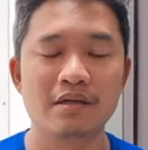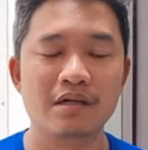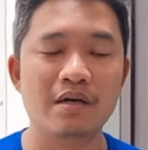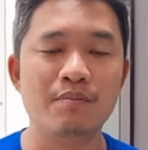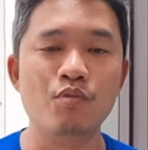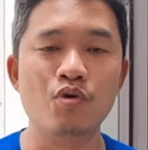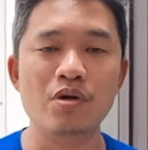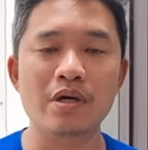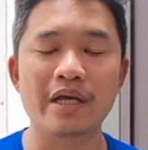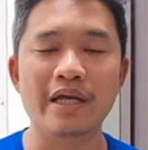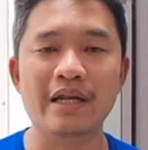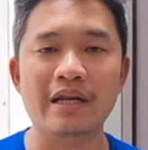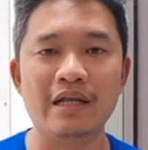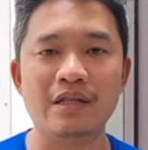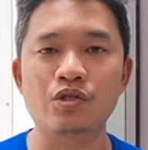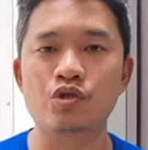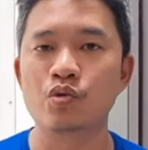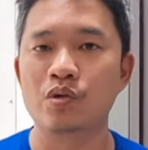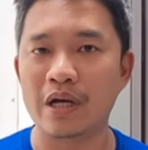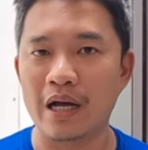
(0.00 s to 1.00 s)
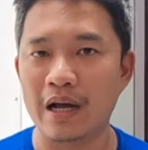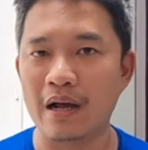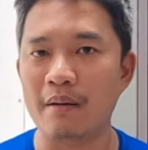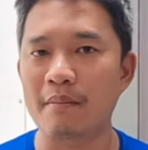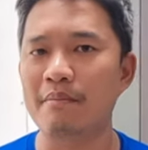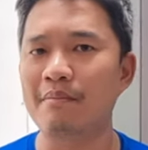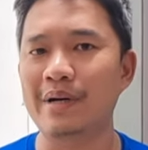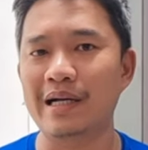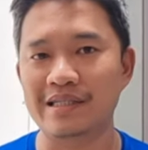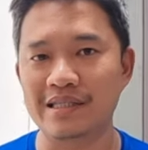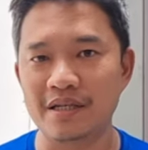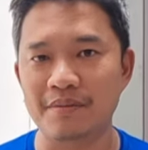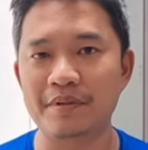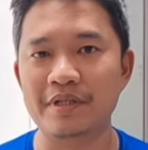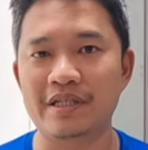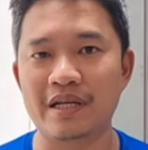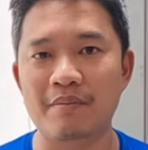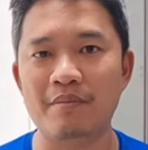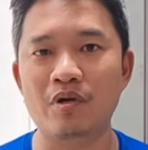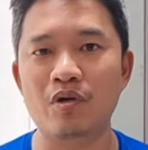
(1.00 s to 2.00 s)
kemungkinan juga masih
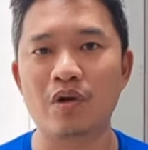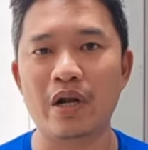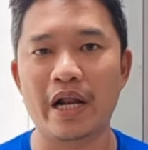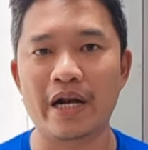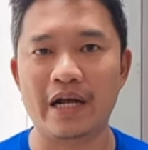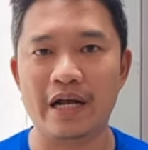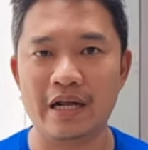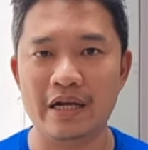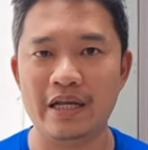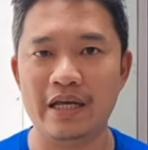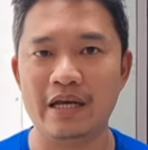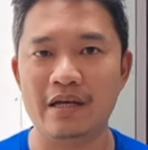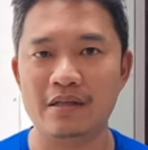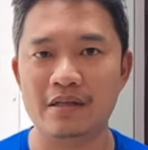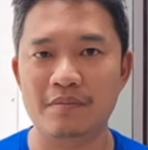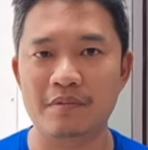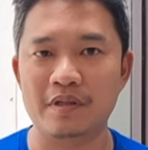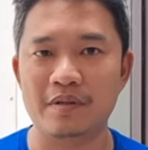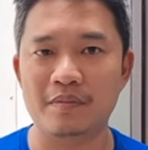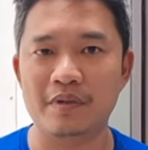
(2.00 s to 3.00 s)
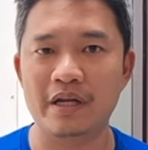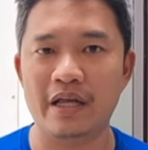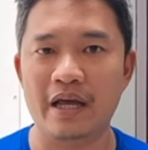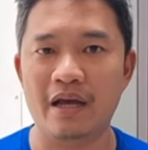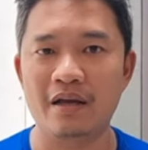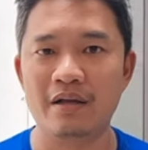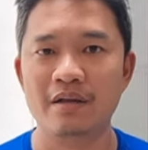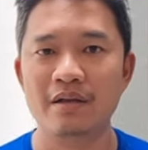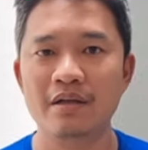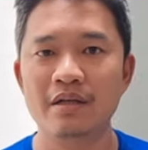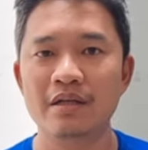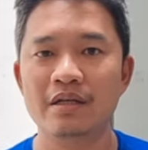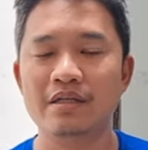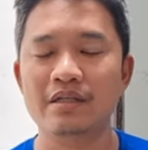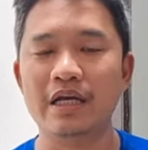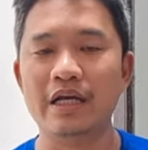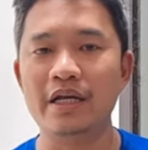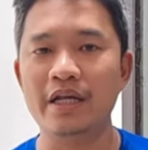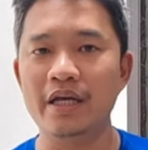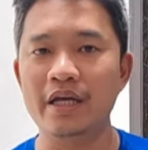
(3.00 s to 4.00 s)
bisa menularkan ya teman-teman ya
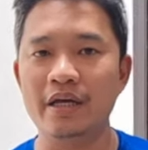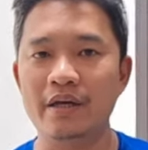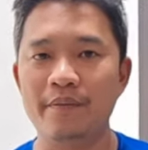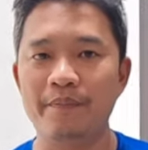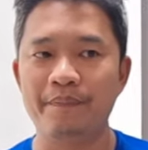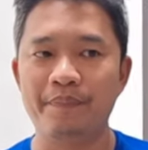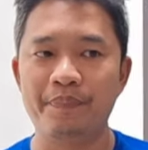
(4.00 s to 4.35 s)
jadi